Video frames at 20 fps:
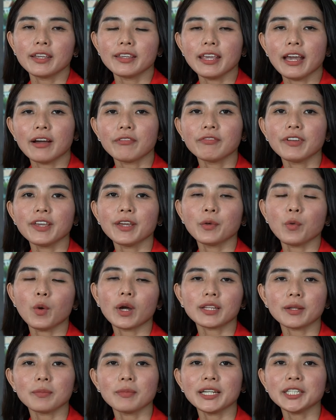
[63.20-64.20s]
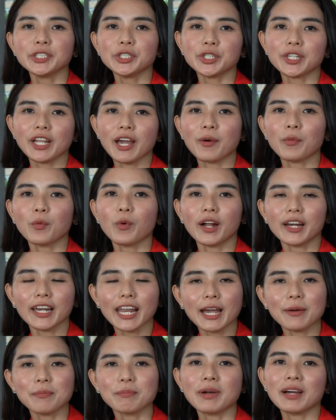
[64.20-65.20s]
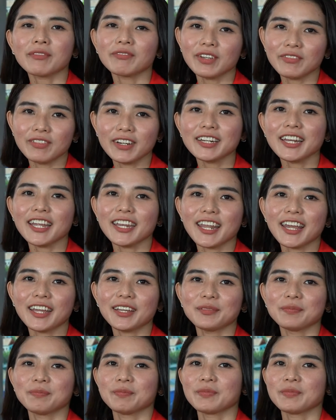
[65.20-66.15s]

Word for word: giảng viên khoa tâm lý trường Đại học Quảng Nam bàn về vấn đề này.